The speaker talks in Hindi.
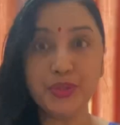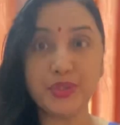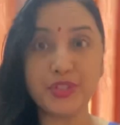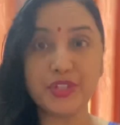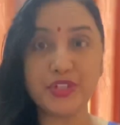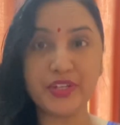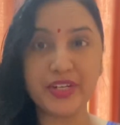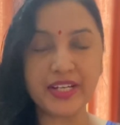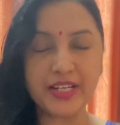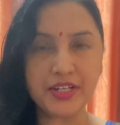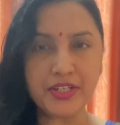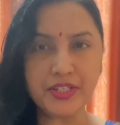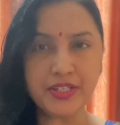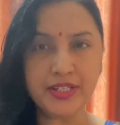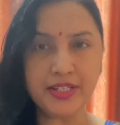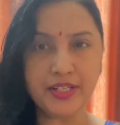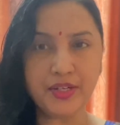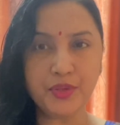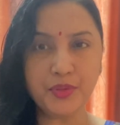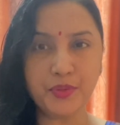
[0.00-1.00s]
तो श्री
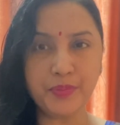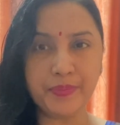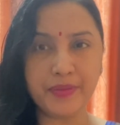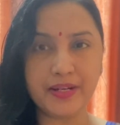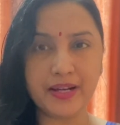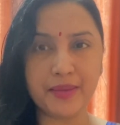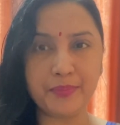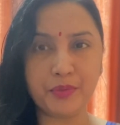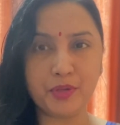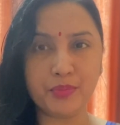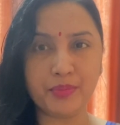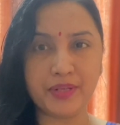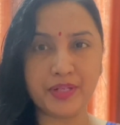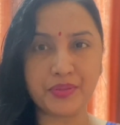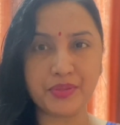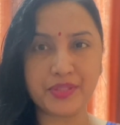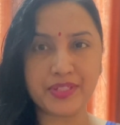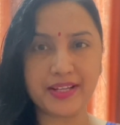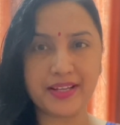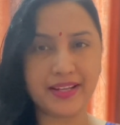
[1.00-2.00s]
कृष्ण के ऊपर आपको
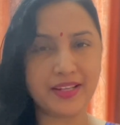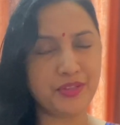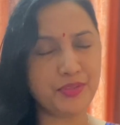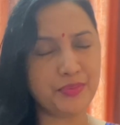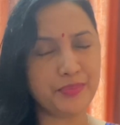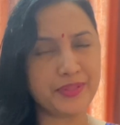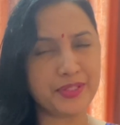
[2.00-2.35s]
भरोसा है तो